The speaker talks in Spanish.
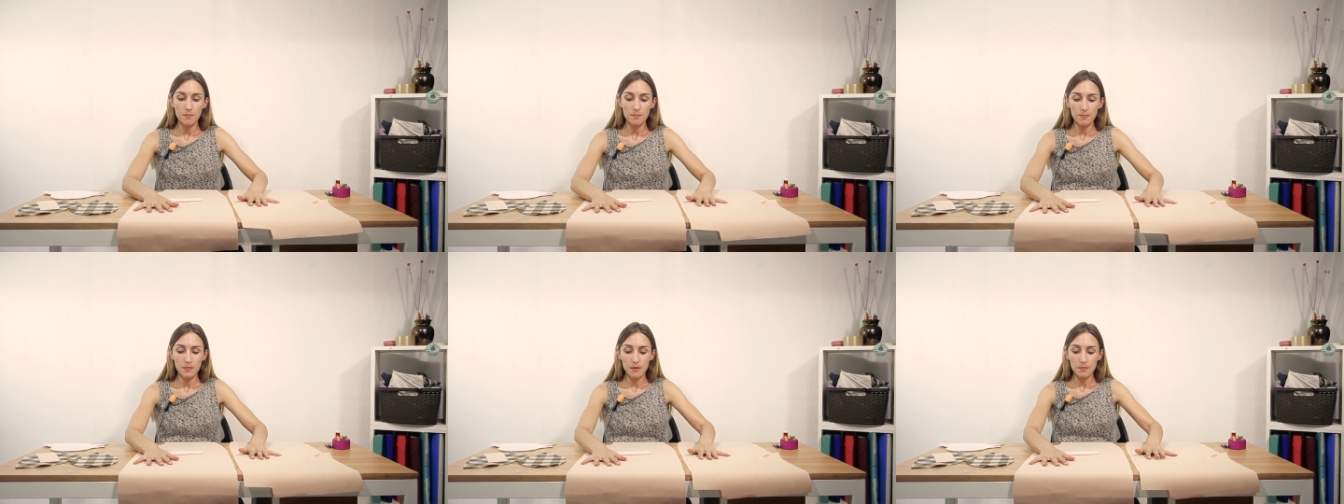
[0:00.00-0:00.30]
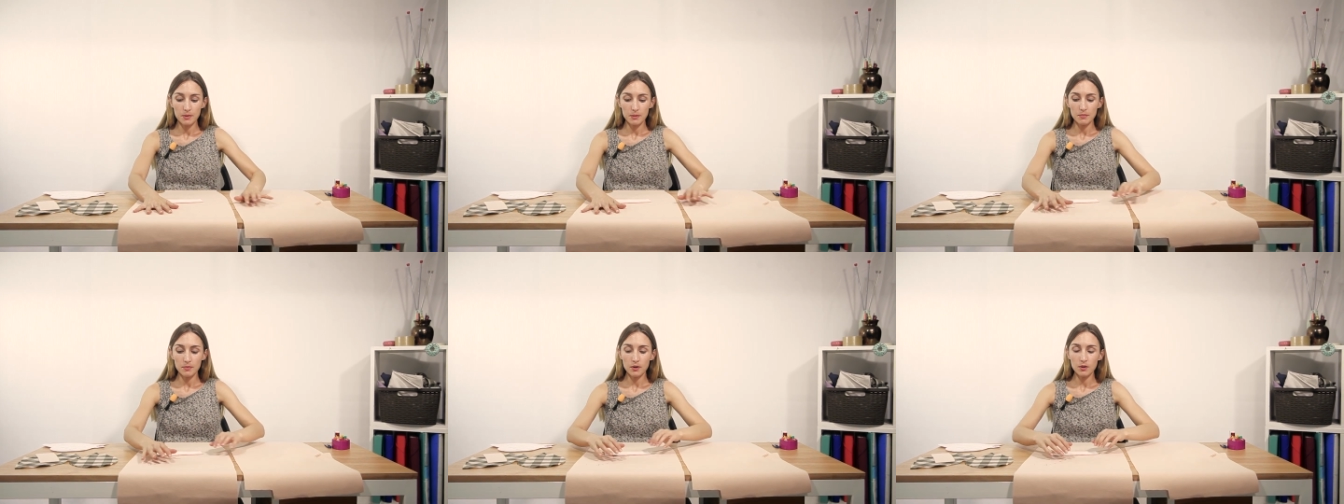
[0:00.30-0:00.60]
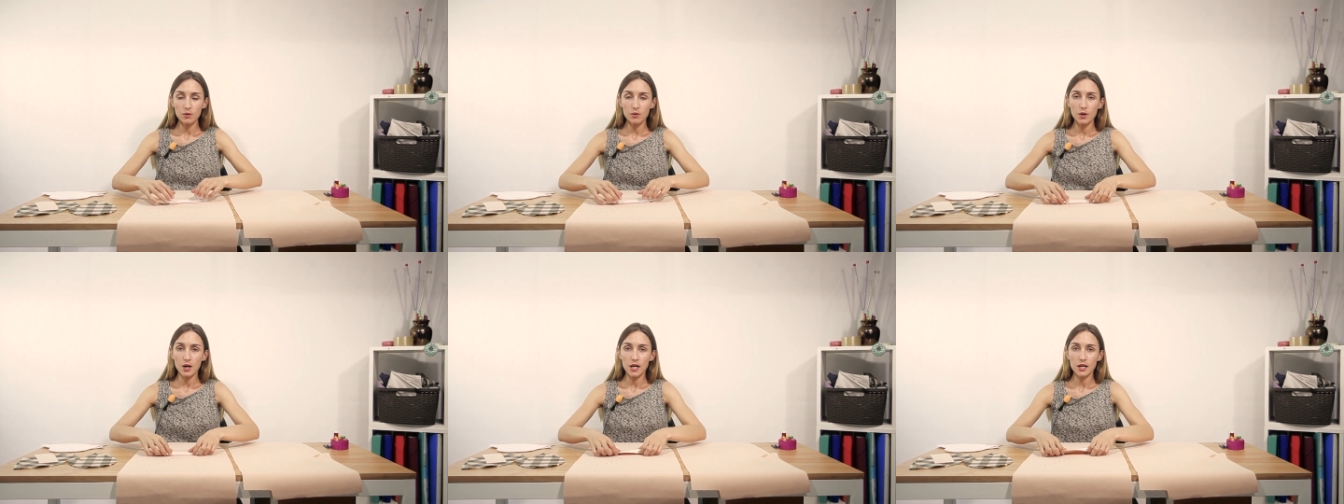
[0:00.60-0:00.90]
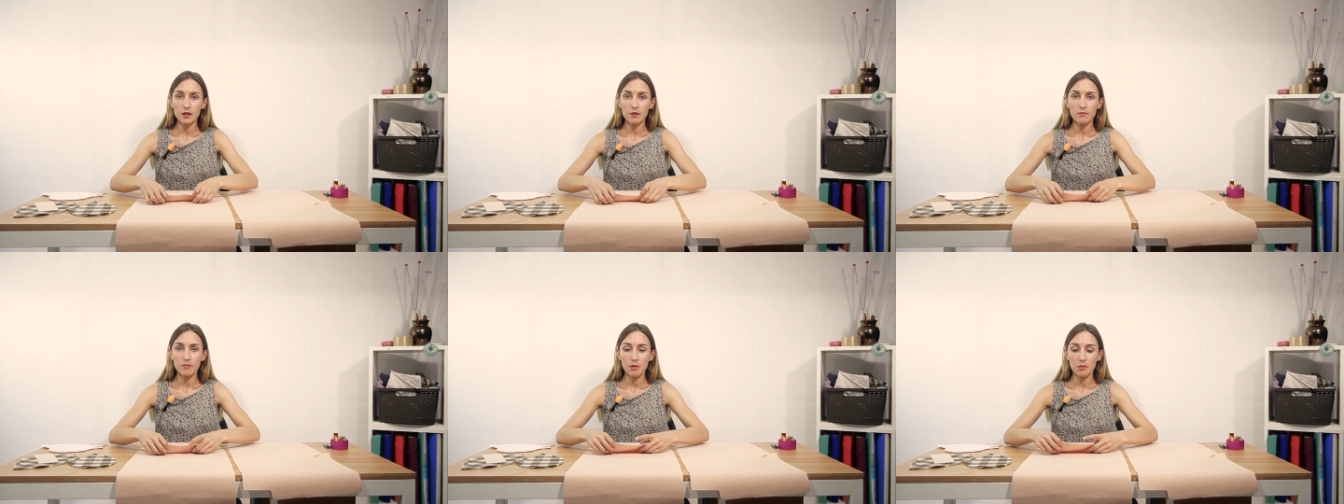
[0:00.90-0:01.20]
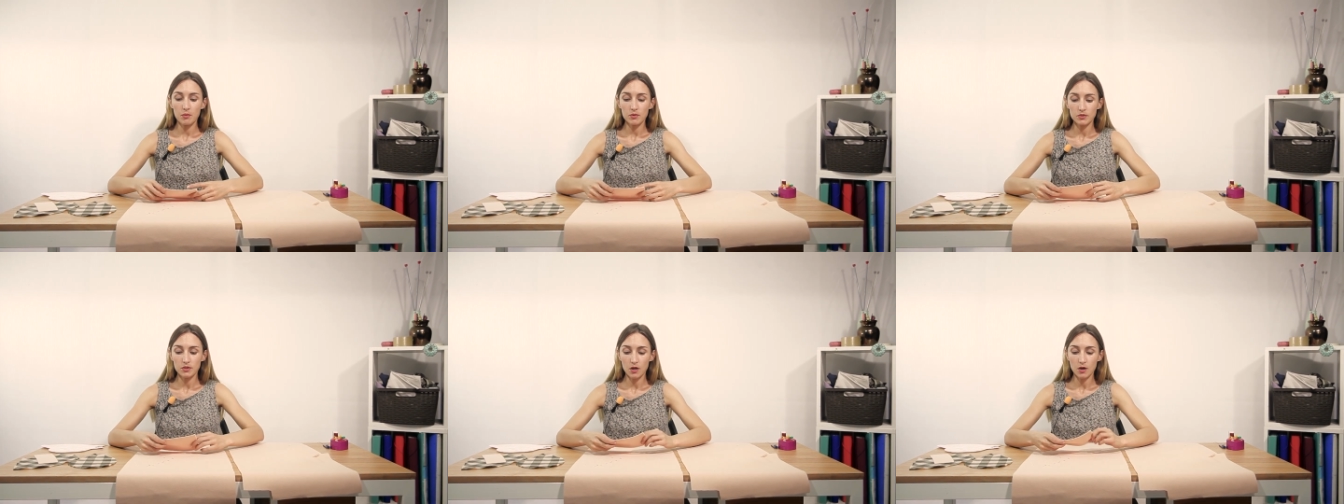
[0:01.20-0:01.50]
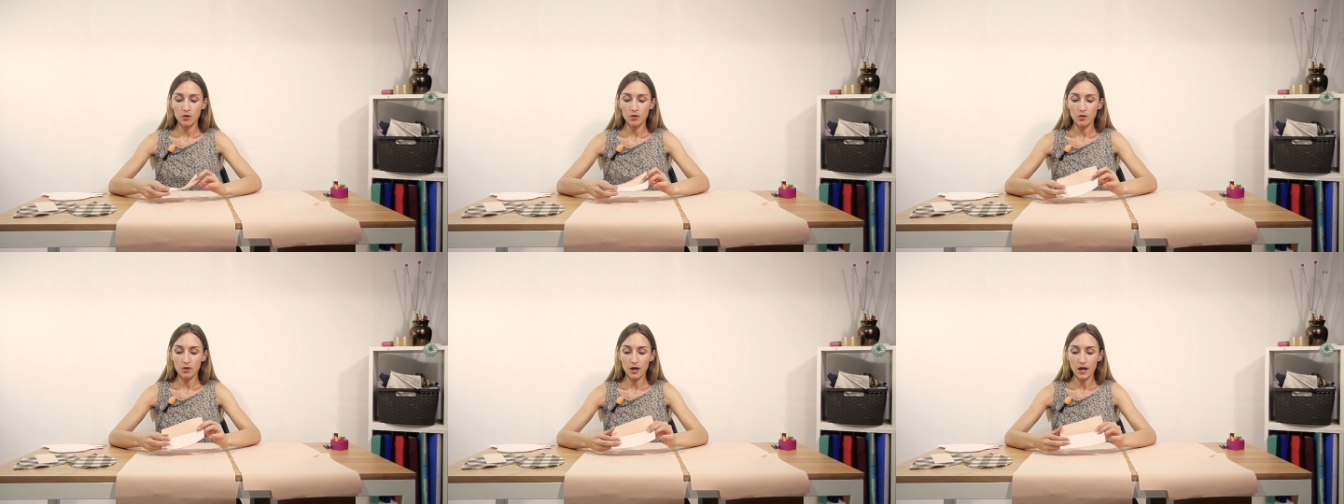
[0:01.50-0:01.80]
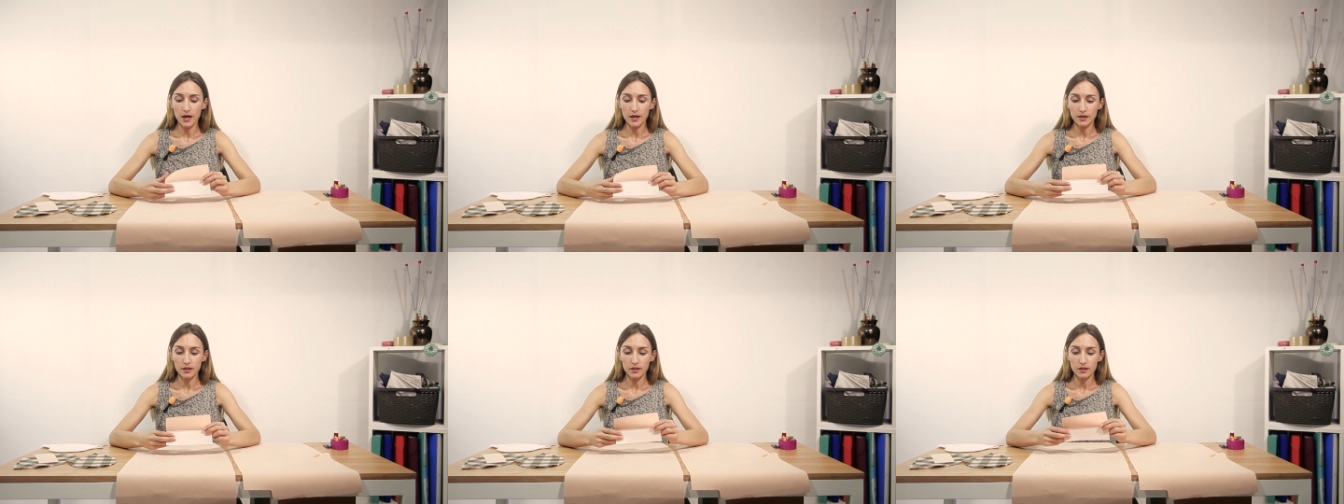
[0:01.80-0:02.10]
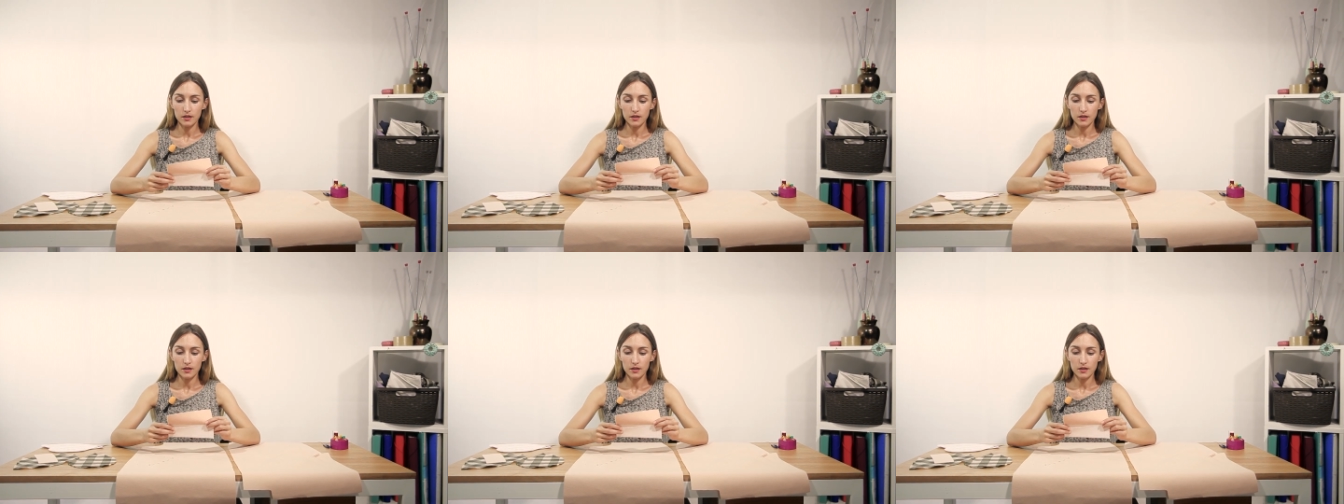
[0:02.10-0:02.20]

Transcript: En primer lugar vamos a colocar